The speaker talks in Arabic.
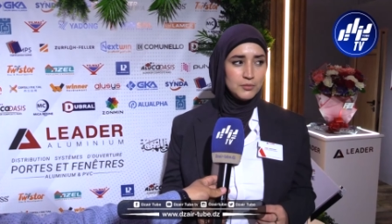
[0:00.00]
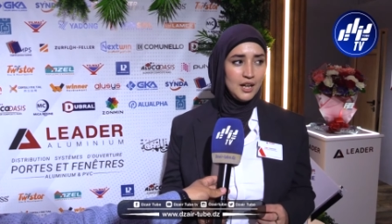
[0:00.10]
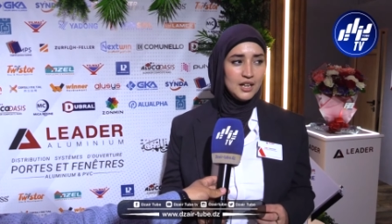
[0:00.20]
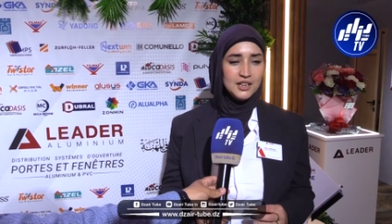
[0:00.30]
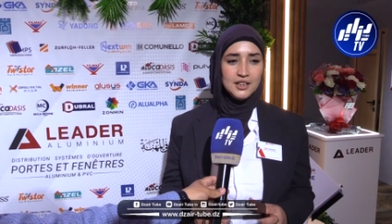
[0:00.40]

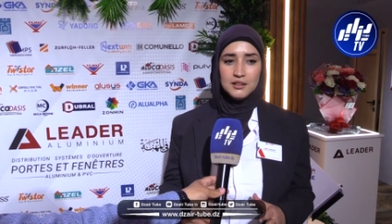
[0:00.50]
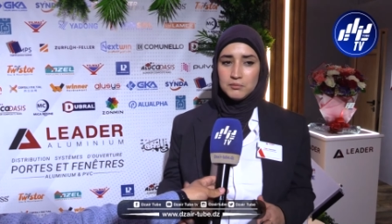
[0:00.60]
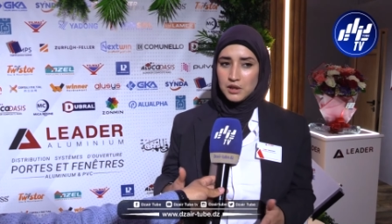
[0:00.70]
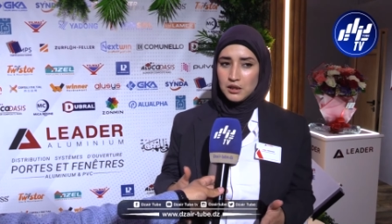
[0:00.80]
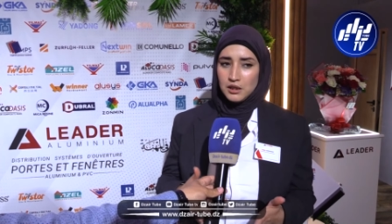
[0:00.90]
المحلي
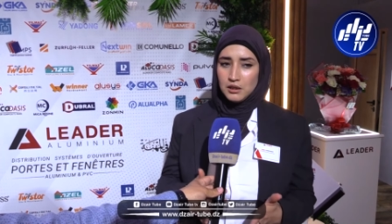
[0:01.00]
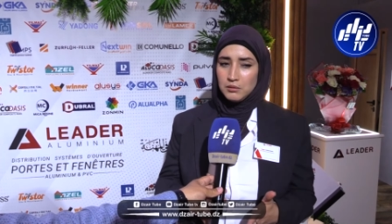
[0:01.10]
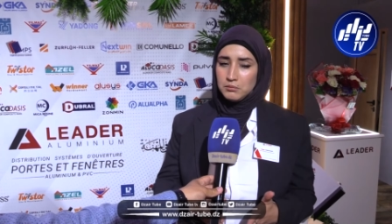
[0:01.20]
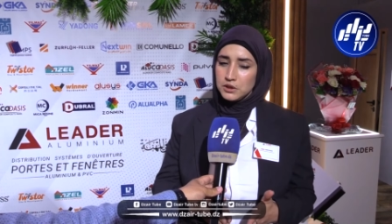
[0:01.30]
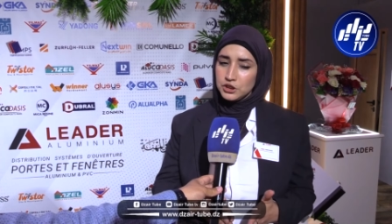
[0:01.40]

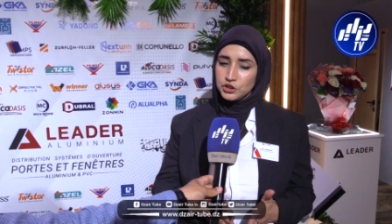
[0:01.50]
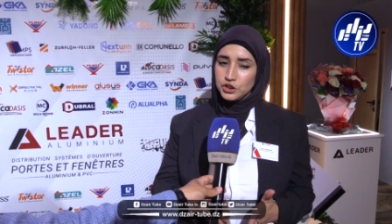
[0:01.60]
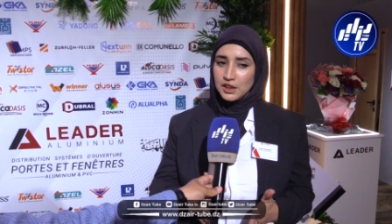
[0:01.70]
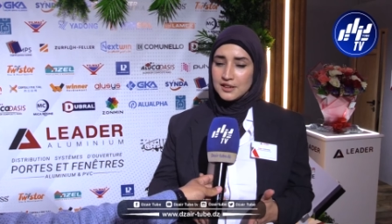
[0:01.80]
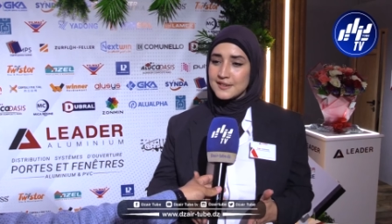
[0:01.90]
من
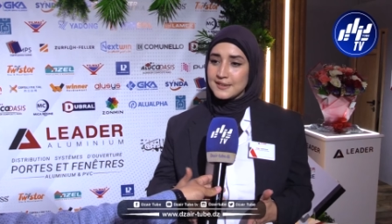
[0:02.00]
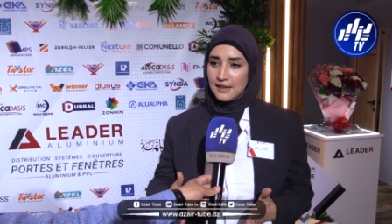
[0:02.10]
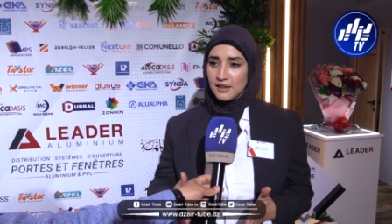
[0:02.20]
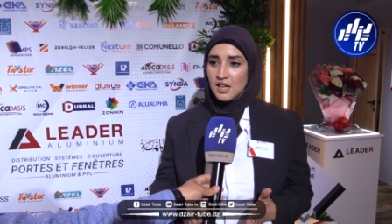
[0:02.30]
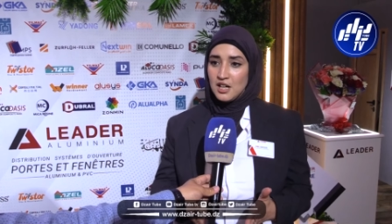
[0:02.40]
جهه
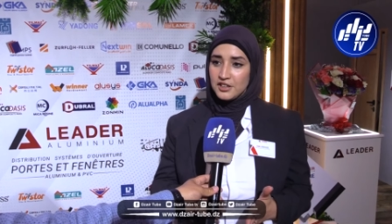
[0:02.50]
السعر